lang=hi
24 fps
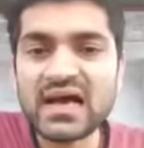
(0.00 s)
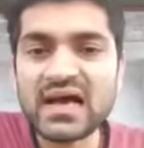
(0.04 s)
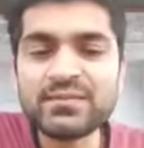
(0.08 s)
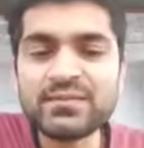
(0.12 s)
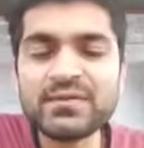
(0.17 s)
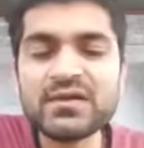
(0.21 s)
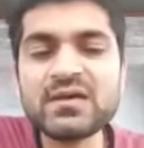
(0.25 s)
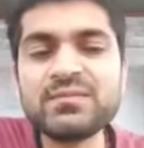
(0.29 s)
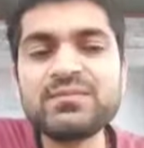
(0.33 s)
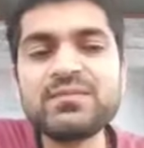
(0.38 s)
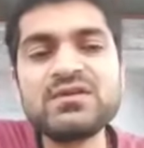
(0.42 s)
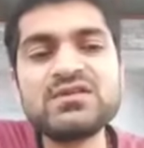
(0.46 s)

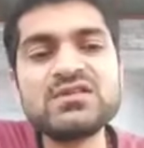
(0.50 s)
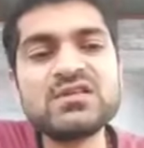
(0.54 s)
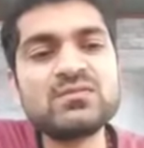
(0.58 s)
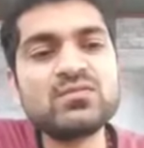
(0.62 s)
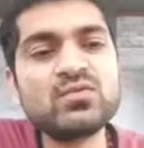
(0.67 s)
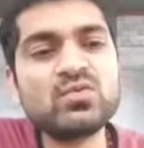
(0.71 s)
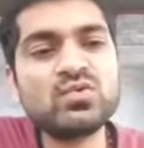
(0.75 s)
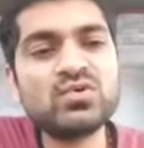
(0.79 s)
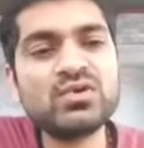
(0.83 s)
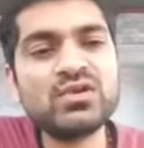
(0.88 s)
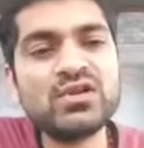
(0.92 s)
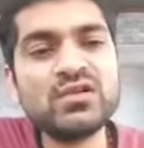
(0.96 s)
आपकी अपनी जन्म
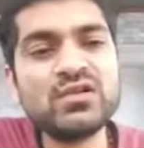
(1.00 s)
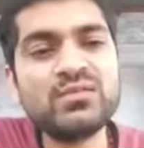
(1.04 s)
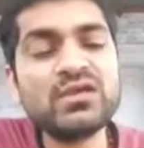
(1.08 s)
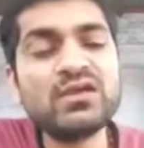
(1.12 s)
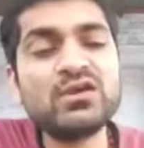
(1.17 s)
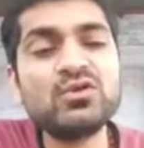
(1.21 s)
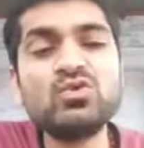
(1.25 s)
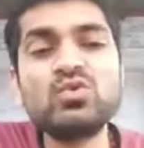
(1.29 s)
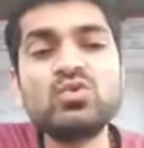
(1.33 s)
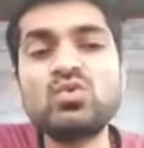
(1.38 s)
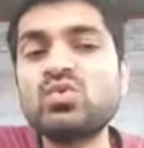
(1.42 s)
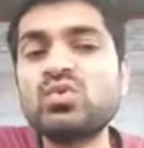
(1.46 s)
कुंडली में
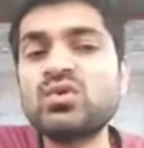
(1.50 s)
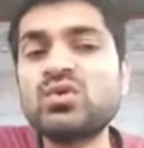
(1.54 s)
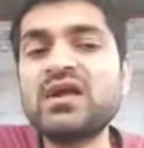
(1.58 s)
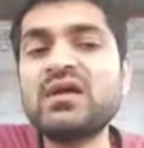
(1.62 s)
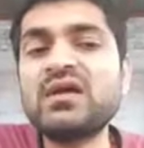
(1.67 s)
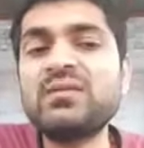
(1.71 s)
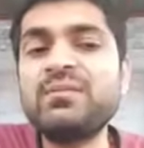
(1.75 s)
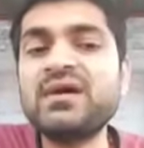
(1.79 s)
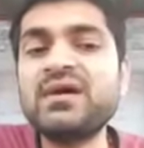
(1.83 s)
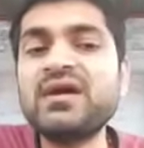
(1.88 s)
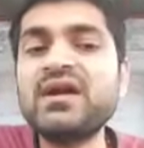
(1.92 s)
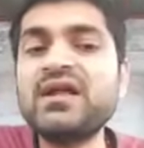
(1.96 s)
ये दोनों ग्रह
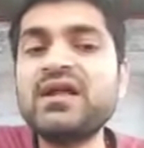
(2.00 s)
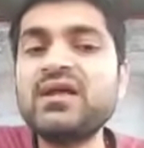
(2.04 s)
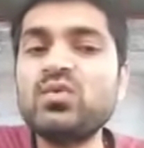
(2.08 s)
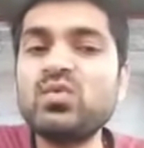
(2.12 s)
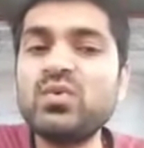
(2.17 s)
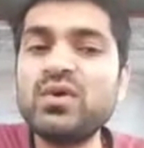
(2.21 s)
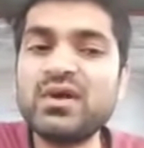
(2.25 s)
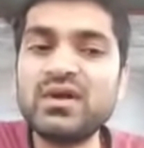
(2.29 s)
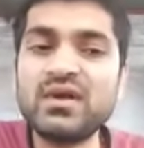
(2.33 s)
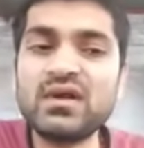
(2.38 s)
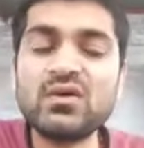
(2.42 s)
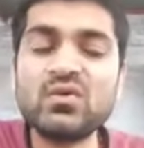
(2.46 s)
बिगड़े
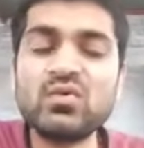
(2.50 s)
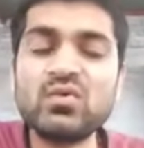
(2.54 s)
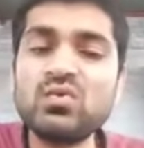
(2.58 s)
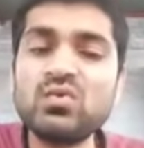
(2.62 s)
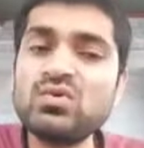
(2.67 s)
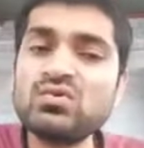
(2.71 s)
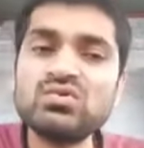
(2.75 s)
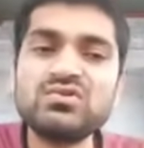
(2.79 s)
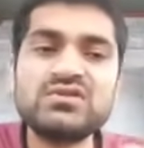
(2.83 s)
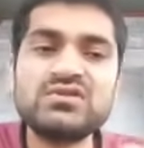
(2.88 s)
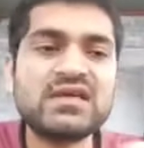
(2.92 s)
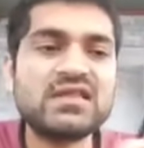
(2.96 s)
हुए ना हों
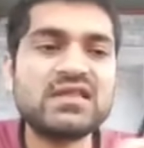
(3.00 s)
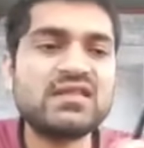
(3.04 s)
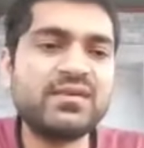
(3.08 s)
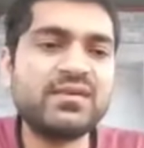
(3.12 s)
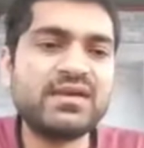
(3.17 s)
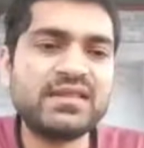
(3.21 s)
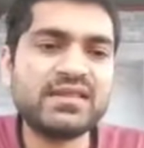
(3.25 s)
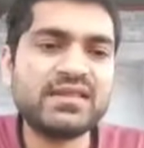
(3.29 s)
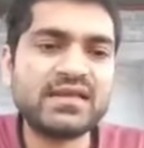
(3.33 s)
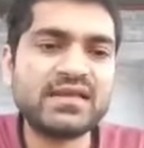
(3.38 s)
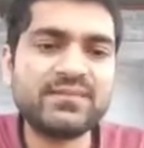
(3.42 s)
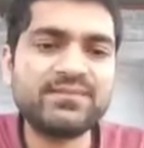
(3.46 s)
तो ज़्यादा
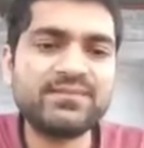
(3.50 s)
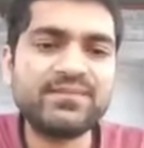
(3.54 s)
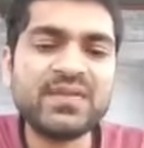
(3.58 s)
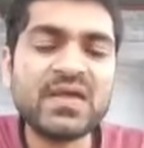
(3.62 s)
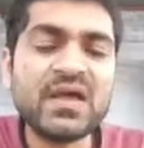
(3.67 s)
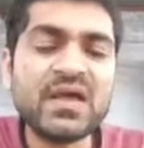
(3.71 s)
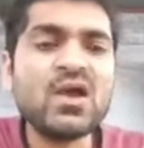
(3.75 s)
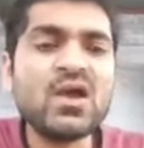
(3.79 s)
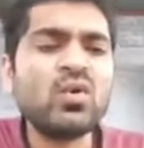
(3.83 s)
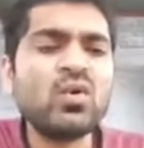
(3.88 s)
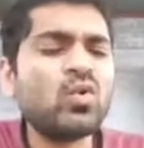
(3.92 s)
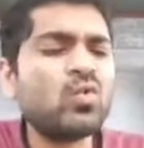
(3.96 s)
बेहतर है
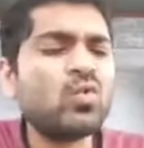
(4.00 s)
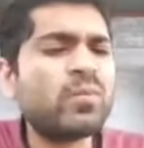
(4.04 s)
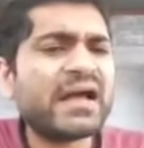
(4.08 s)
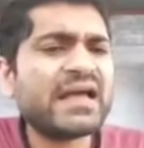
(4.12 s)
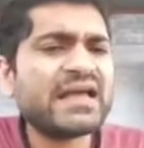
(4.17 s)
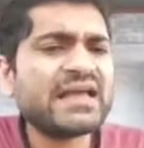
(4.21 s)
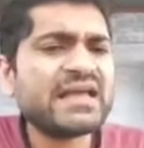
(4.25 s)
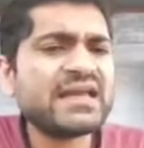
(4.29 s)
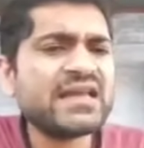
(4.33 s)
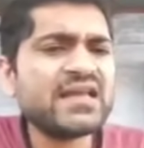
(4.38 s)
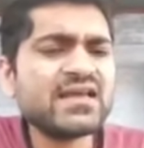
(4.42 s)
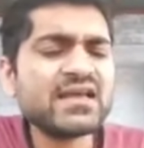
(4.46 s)

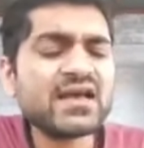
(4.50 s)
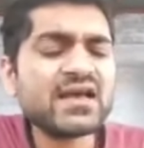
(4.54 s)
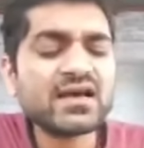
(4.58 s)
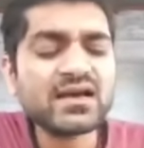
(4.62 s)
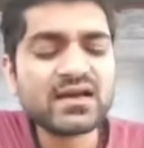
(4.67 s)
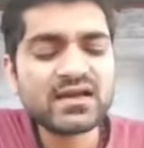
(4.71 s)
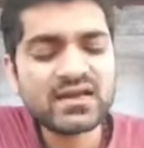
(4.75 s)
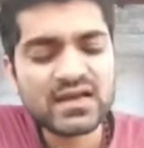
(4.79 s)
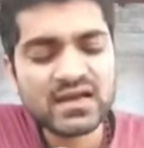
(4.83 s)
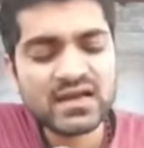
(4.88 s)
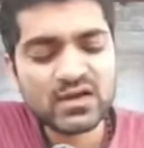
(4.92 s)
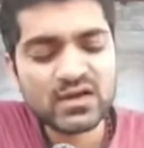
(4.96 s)
उपाय के लिए क्या
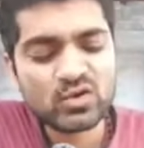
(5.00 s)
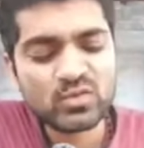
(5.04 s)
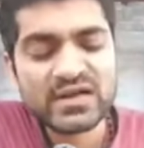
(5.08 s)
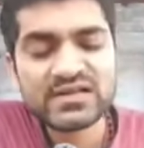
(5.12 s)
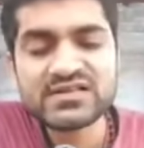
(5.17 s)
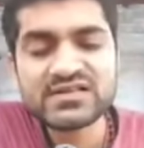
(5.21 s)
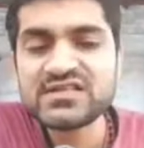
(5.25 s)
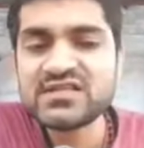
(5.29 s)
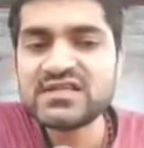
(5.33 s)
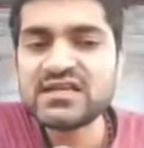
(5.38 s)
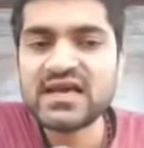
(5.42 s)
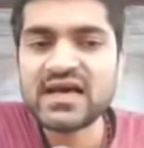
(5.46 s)
करें
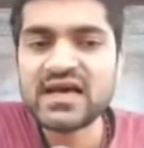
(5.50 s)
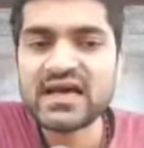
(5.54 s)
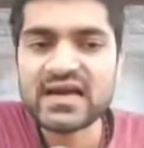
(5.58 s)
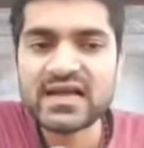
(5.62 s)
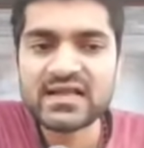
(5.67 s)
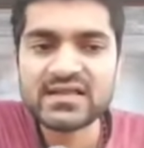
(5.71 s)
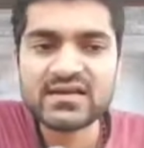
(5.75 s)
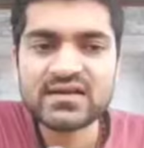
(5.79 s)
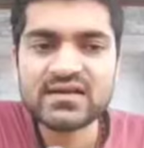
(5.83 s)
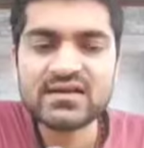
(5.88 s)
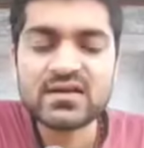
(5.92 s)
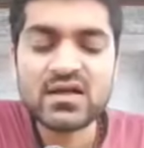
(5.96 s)
हनुमान जी की
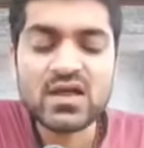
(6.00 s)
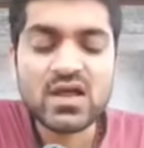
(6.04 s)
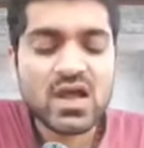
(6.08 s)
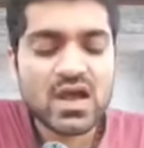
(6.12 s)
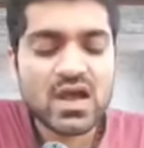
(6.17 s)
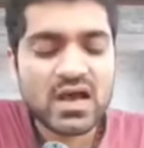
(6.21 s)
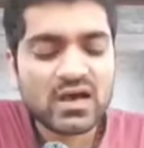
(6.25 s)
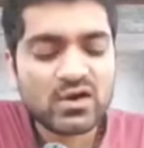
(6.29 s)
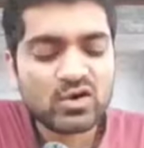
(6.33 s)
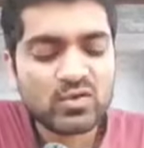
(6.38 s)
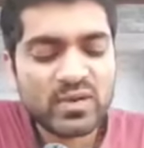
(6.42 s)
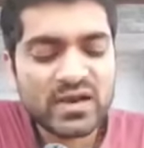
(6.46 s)
आराधना
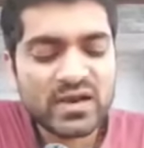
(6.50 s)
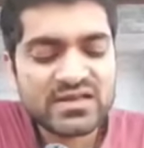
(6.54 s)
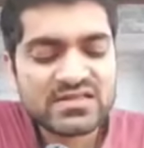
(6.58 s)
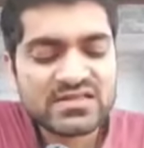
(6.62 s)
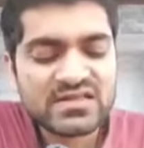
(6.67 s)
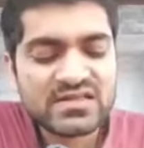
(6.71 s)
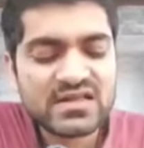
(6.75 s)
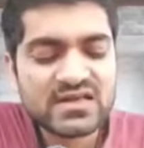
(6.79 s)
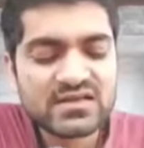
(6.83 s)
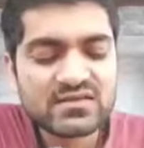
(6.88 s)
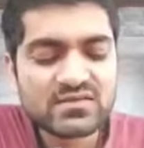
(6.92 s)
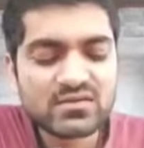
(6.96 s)
हनुमान
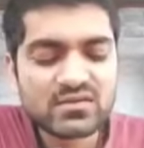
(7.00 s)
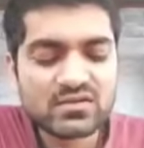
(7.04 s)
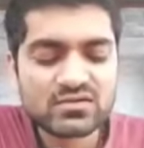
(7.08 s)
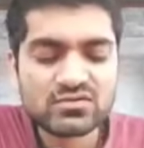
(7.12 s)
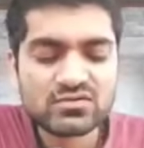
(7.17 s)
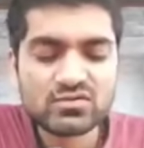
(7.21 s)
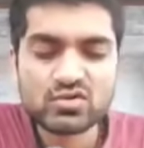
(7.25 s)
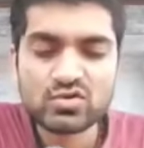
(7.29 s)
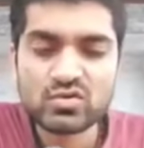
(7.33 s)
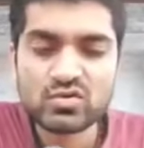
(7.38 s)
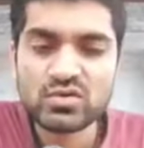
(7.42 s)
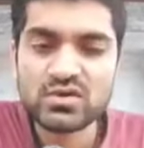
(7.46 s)
जी के
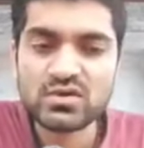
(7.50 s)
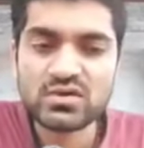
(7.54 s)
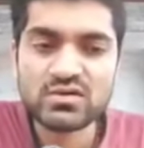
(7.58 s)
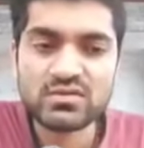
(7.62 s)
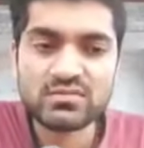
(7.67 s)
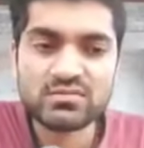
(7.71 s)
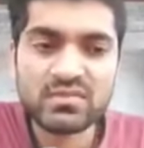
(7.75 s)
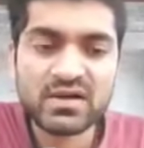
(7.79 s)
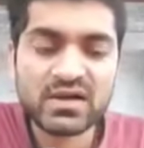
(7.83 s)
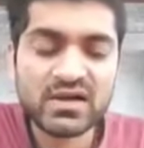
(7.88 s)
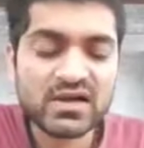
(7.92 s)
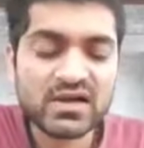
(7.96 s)
तो
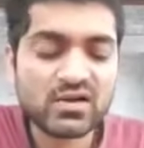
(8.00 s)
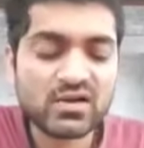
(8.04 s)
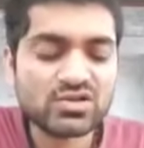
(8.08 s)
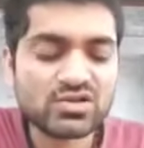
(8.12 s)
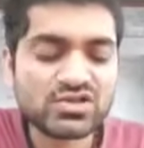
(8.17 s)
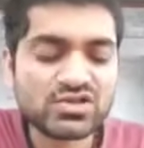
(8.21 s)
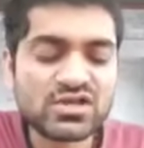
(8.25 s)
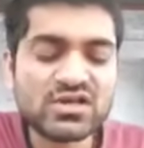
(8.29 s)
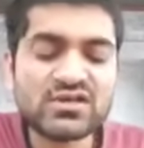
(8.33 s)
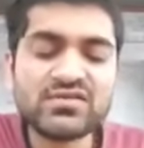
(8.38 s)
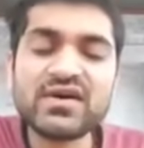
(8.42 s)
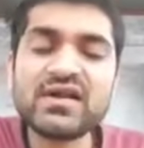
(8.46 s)
मंगल और
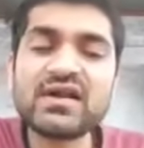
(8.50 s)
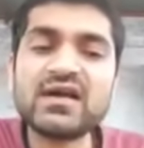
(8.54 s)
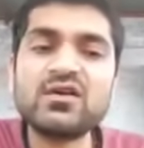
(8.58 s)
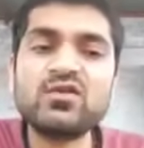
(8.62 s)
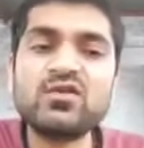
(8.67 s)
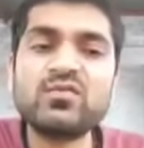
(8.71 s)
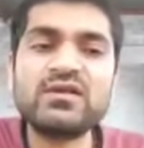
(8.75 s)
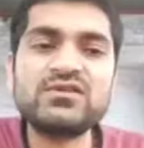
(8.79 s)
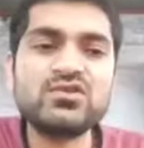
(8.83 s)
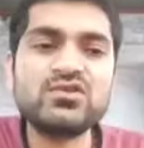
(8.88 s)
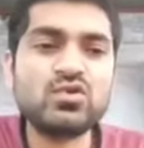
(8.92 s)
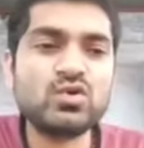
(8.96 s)
शनिवार
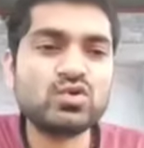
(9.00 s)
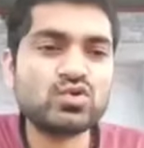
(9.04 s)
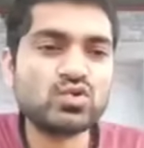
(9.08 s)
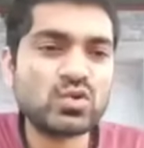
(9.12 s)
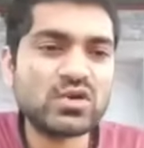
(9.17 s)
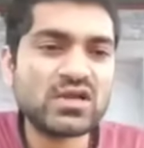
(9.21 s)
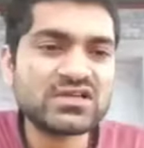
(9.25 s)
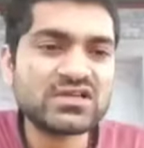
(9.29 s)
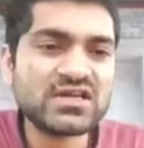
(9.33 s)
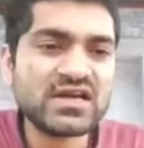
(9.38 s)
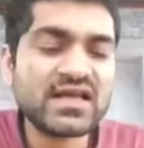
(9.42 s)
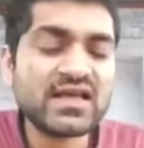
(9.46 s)
हनुमान जी को
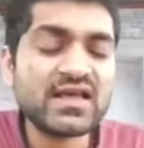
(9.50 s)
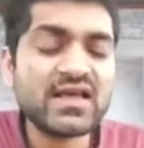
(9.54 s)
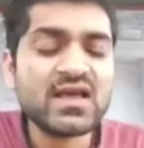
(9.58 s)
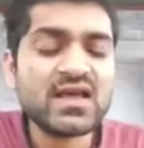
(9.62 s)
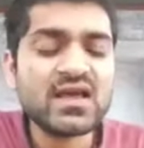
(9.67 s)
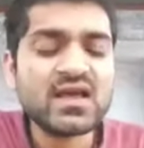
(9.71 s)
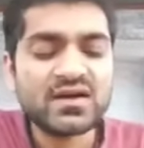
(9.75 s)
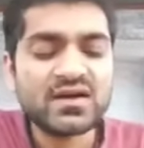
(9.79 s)
चोला चढ़ाएं